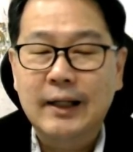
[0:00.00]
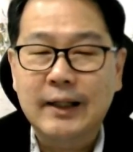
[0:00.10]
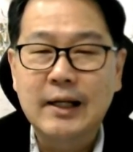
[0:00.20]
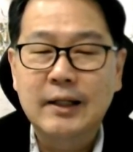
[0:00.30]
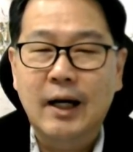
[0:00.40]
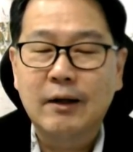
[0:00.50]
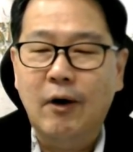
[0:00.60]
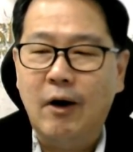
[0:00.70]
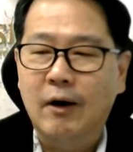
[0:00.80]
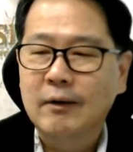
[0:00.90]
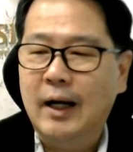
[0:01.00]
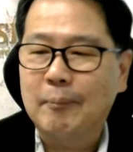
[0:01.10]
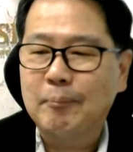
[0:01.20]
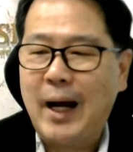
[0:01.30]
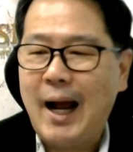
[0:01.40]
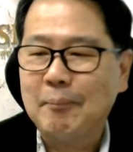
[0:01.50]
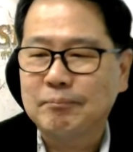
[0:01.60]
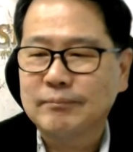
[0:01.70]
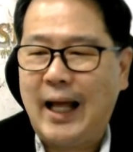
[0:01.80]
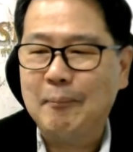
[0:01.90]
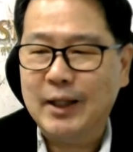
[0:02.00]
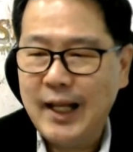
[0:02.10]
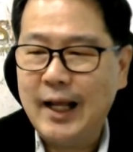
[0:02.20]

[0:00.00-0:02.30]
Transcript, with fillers: ในเรื่องของภาพต่างประเท